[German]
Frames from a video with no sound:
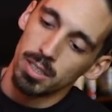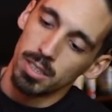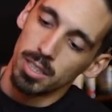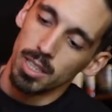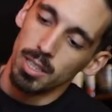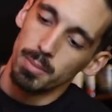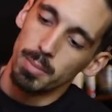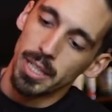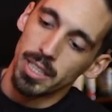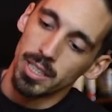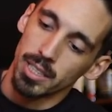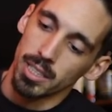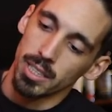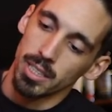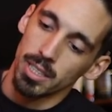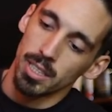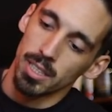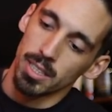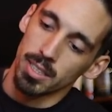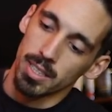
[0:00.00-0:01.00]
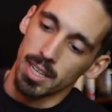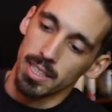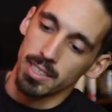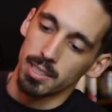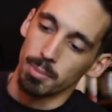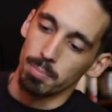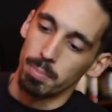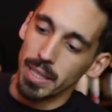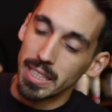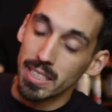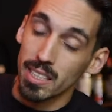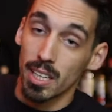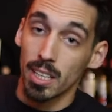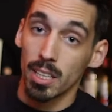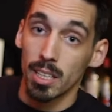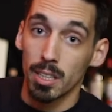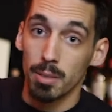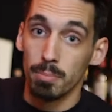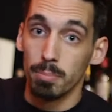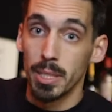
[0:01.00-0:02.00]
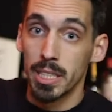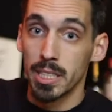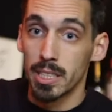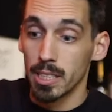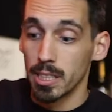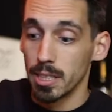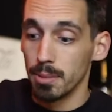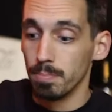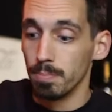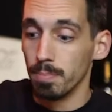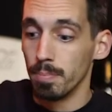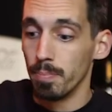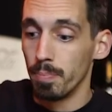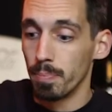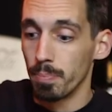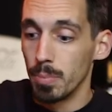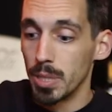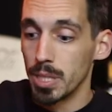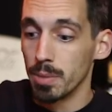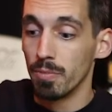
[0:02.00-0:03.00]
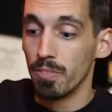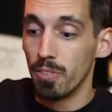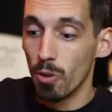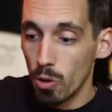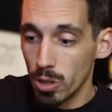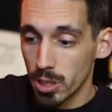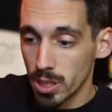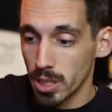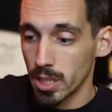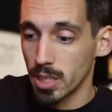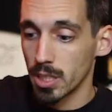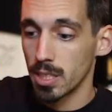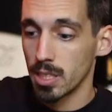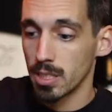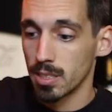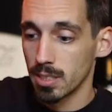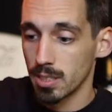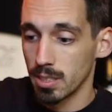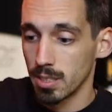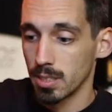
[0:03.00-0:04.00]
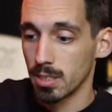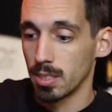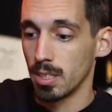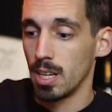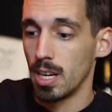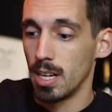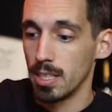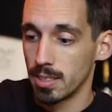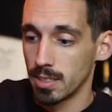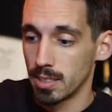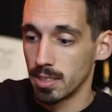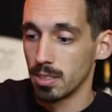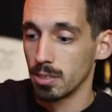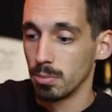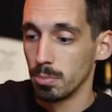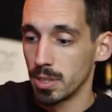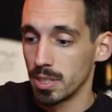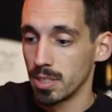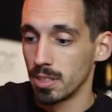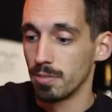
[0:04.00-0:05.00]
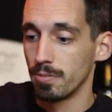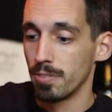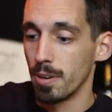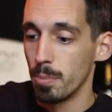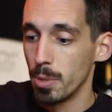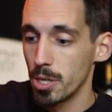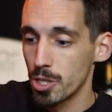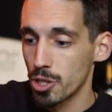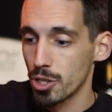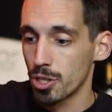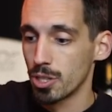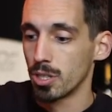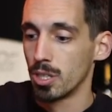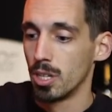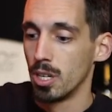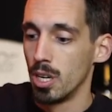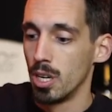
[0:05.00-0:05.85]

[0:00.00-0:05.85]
Die Limette, das ganze Bittere mit dem, mit dem Fruchtigen, dass es halt sich so ein bisschen vermischt.